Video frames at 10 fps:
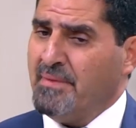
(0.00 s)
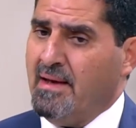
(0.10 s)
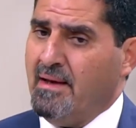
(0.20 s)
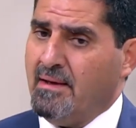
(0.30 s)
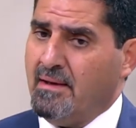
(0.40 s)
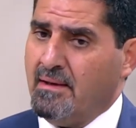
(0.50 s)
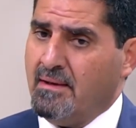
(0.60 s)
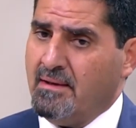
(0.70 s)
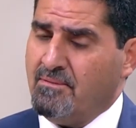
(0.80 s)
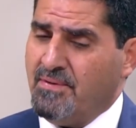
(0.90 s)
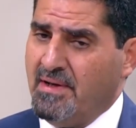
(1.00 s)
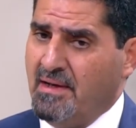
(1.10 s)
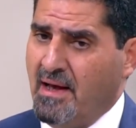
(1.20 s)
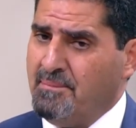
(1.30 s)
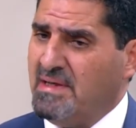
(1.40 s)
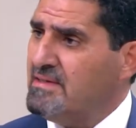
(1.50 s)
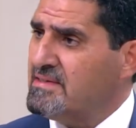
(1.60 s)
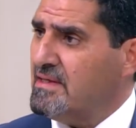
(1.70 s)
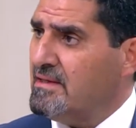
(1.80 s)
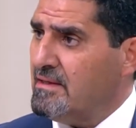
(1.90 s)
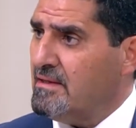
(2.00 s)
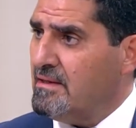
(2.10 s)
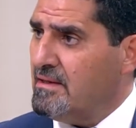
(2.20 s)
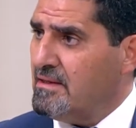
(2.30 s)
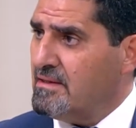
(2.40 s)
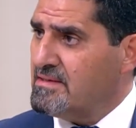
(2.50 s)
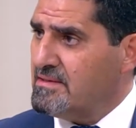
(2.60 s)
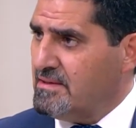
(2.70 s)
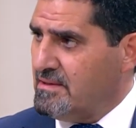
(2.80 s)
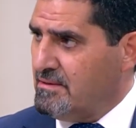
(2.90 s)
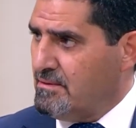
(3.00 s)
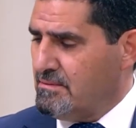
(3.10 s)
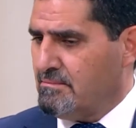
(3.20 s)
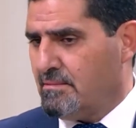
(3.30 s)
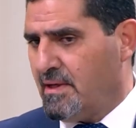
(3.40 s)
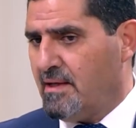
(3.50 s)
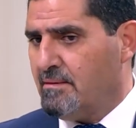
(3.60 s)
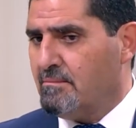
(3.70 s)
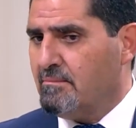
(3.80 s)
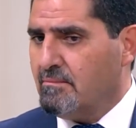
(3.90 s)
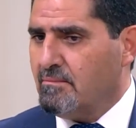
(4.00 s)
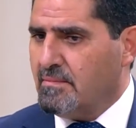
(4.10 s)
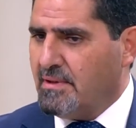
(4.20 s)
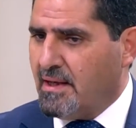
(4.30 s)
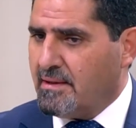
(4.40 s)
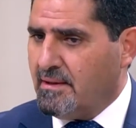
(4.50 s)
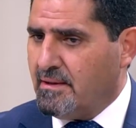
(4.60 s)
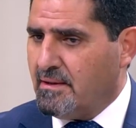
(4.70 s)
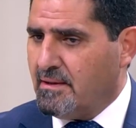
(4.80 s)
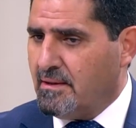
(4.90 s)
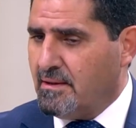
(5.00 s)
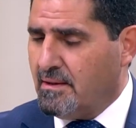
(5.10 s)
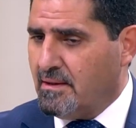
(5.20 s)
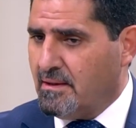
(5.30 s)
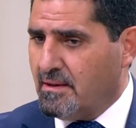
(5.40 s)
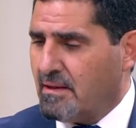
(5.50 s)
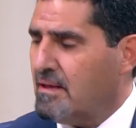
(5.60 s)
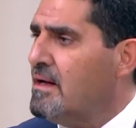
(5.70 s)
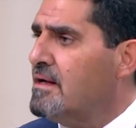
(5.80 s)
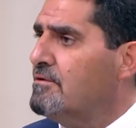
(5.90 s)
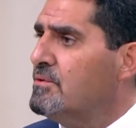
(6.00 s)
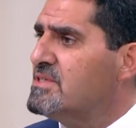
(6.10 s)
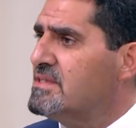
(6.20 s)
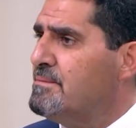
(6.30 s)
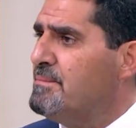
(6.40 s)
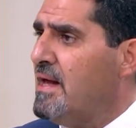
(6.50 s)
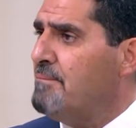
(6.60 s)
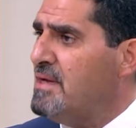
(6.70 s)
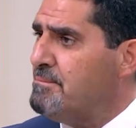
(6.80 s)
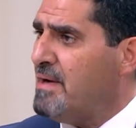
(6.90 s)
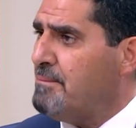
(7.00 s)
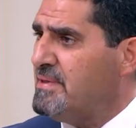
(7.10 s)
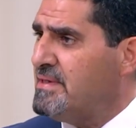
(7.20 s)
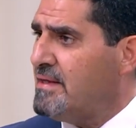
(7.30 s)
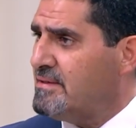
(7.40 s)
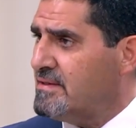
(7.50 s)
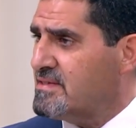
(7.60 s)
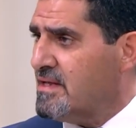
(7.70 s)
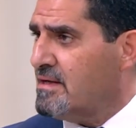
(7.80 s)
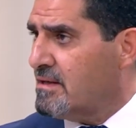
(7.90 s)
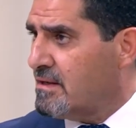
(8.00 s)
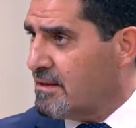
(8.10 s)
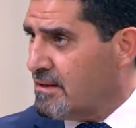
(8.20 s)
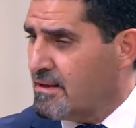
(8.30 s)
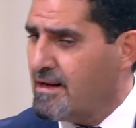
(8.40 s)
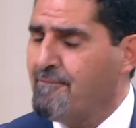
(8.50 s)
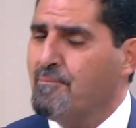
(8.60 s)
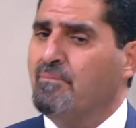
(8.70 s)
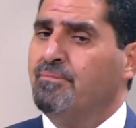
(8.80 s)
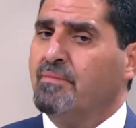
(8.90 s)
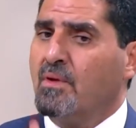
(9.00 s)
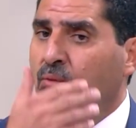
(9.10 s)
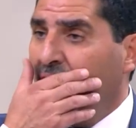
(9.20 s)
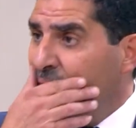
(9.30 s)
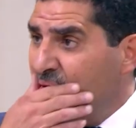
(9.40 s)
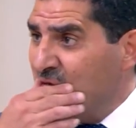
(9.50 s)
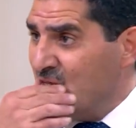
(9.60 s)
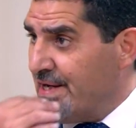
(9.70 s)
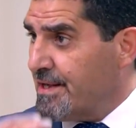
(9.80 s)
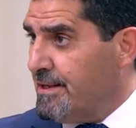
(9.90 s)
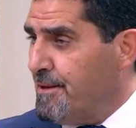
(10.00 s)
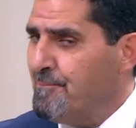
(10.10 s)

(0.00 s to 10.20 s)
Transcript: آه فالعمل س... آه، س... آه، كان يعني القرار انه يتم العمل مع بدايه اصدار القرار نعم والعمل جاري